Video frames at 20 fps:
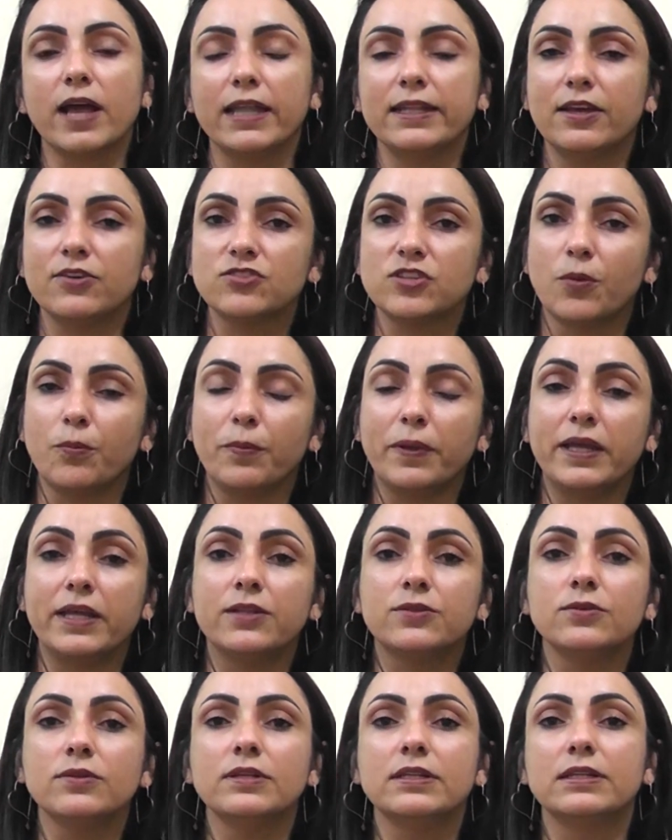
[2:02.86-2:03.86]

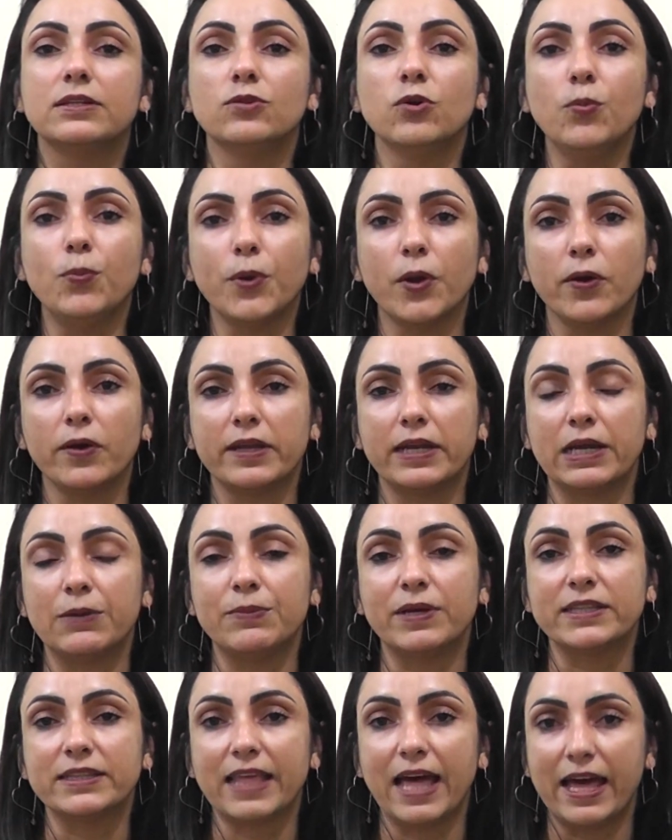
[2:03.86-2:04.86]
cadastramento no
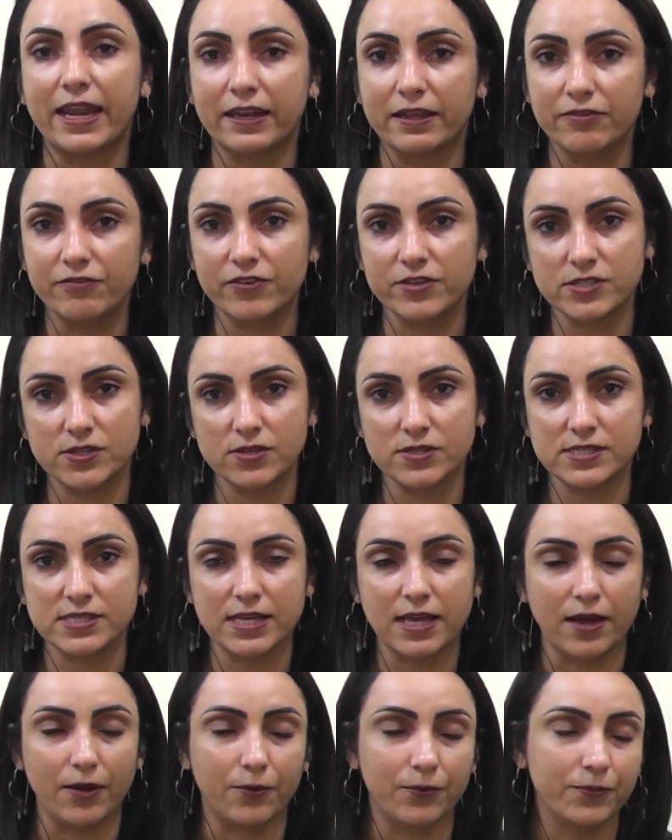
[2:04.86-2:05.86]
programa Tarifa
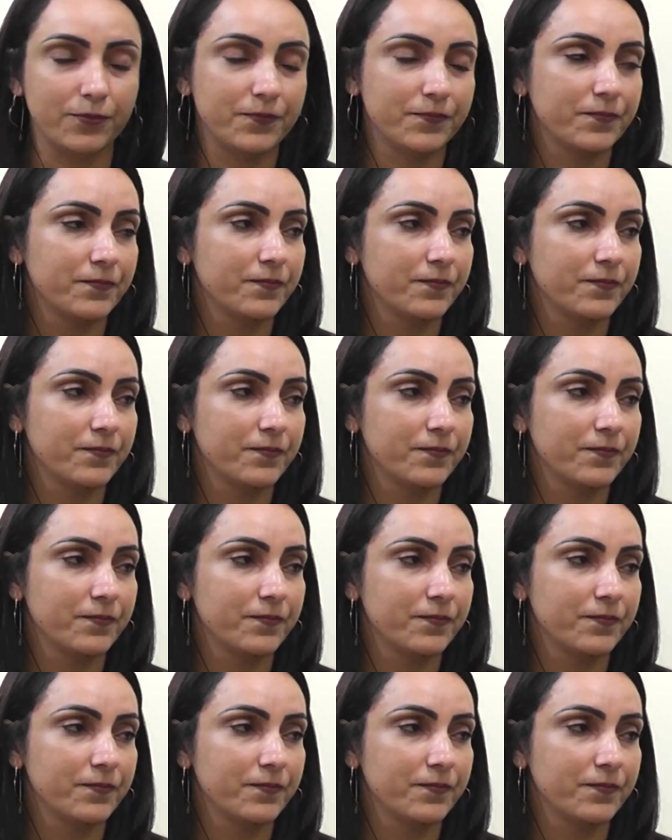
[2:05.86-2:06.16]
Social.